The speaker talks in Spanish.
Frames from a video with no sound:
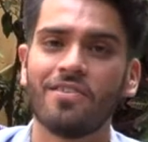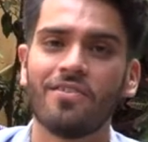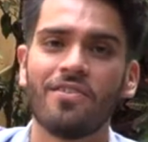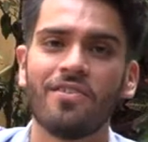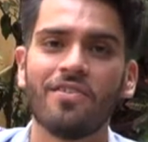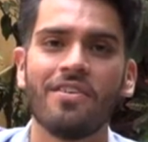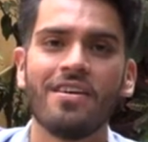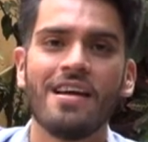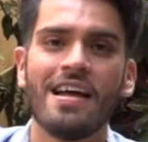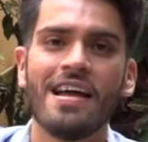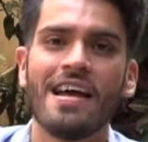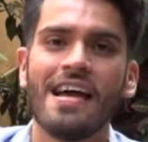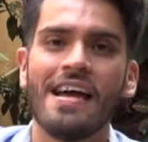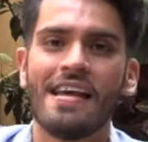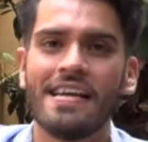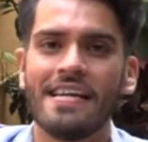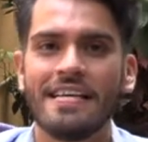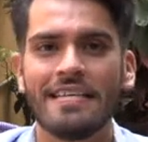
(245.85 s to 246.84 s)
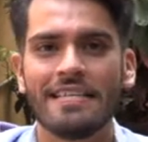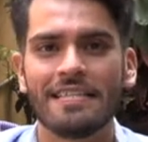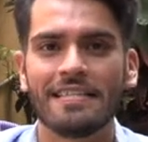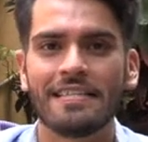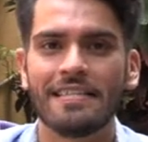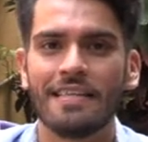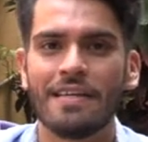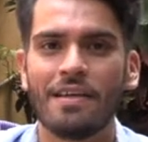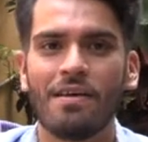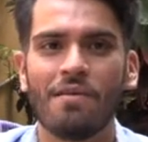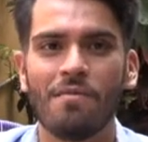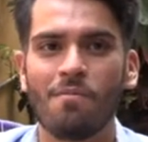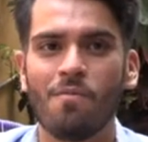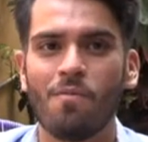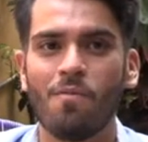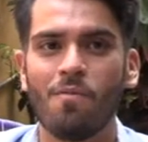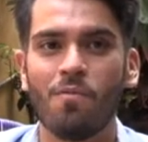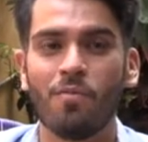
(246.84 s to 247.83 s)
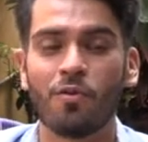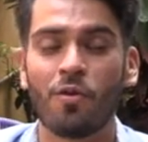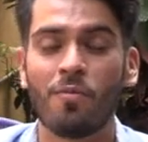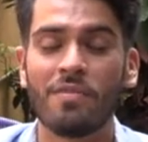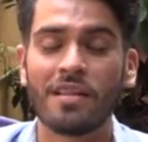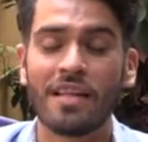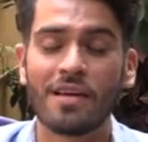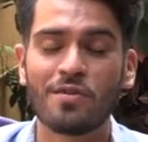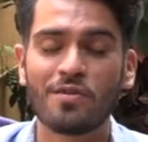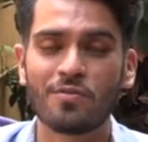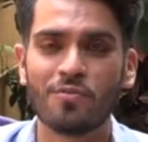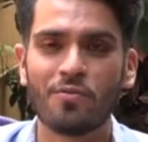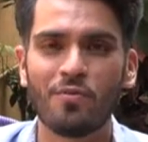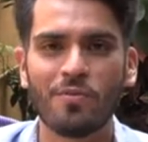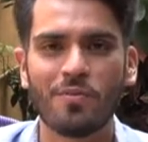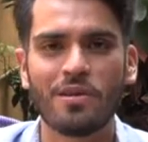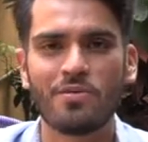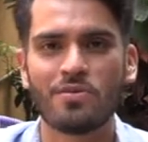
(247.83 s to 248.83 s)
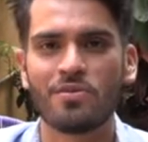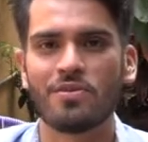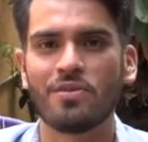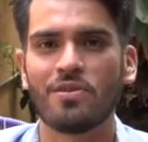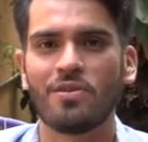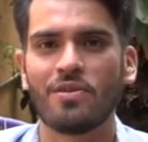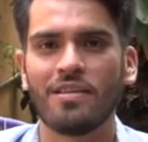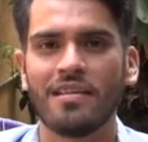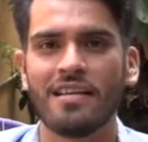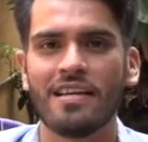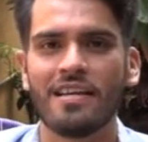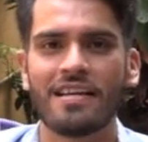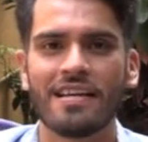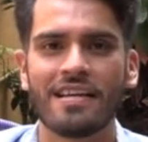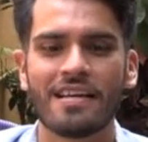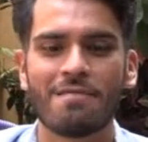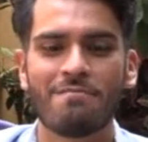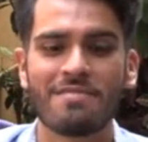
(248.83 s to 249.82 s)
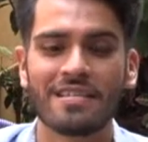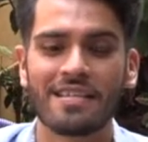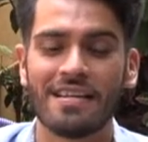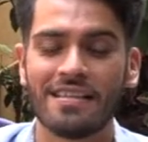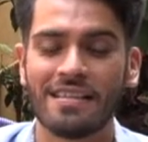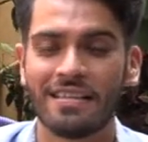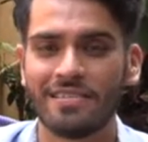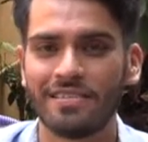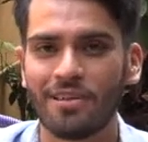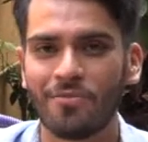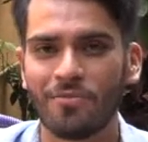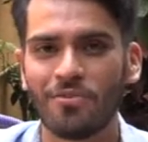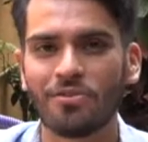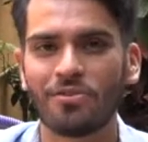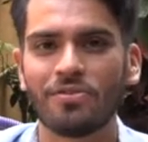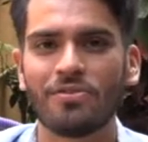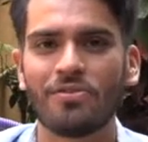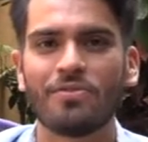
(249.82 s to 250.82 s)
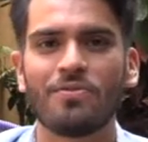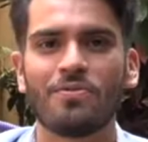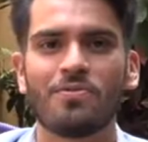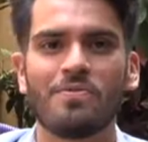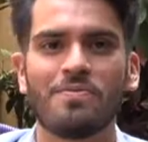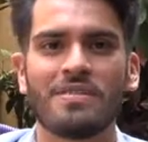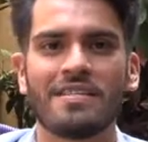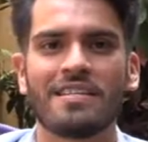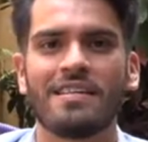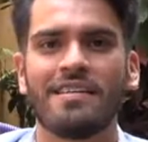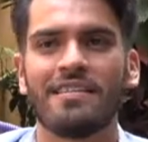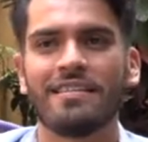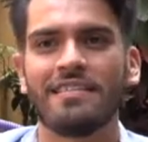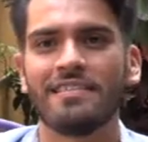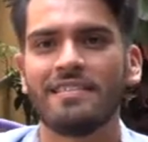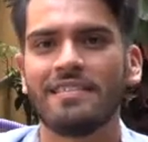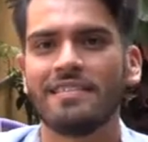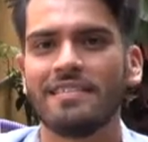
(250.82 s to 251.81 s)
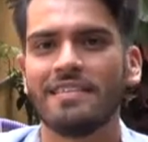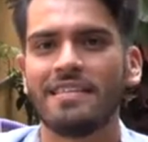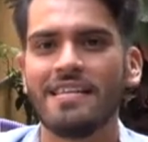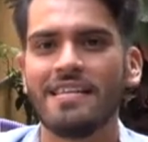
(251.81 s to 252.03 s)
Roo. Este, comentarios muy buenos de que qué mezcal tan sabroso, un mezcal que sí